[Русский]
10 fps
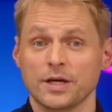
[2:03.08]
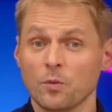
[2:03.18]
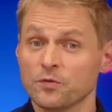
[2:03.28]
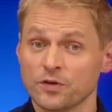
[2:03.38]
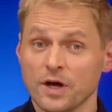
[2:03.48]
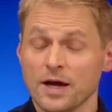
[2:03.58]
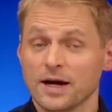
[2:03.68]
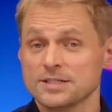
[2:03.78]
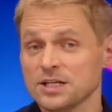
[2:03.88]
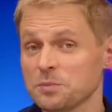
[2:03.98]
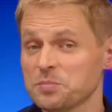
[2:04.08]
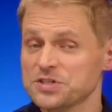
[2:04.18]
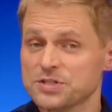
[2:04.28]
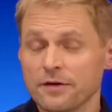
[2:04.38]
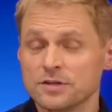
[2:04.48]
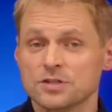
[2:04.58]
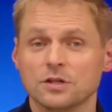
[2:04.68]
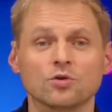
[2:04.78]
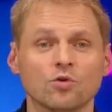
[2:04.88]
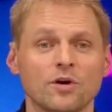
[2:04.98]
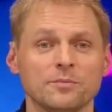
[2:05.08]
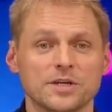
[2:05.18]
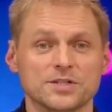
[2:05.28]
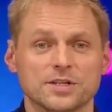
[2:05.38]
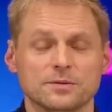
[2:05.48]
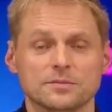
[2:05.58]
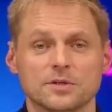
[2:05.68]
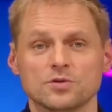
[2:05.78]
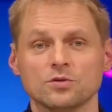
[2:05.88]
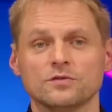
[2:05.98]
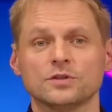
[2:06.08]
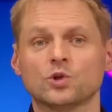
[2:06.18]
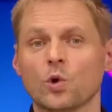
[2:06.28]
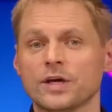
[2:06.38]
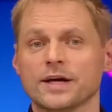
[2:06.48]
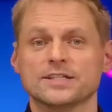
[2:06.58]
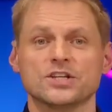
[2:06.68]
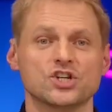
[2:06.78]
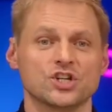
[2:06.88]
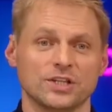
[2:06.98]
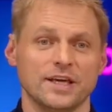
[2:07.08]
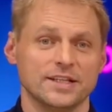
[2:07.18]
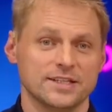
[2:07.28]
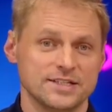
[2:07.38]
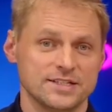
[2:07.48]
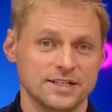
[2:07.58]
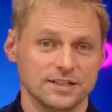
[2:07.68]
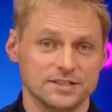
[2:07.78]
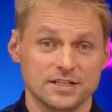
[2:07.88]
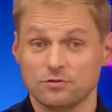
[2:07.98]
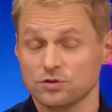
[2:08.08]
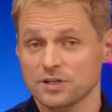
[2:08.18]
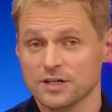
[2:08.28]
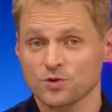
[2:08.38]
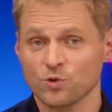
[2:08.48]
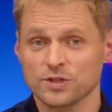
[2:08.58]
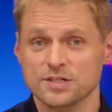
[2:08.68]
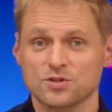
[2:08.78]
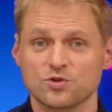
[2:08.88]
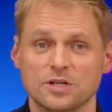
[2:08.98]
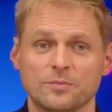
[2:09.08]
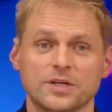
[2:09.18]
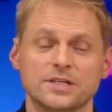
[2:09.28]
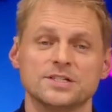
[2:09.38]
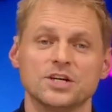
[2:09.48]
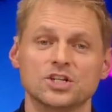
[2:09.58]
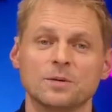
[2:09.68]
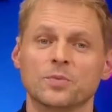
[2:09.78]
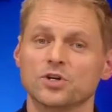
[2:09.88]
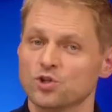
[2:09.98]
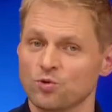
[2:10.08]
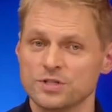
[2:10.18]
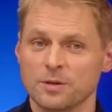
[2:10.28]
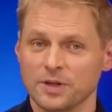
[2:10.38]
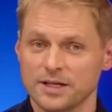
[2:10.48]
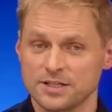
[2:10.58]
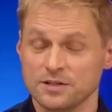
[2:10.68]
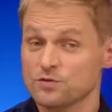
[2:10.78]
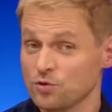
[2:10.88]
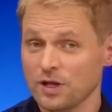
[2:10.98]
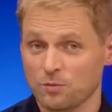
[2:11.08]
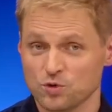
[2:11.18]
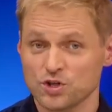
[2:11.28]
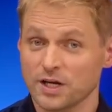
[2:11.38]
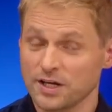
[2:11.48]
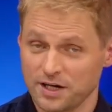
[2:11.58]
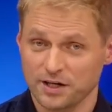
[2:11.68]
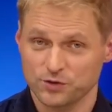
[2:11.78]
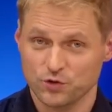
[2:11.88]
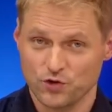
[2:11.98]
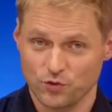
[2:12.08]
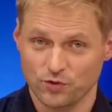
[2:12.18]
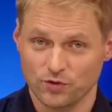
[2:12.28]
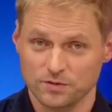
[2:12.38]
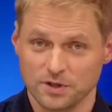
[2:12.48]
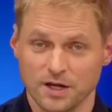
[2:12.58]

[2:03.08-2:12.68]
Кепф хотела переставить на другое место. Суд в итоге разрешил ей это сделать, а вот расходы за судебные издержки пришлось оплатить все тому же Герхарду Шредеру.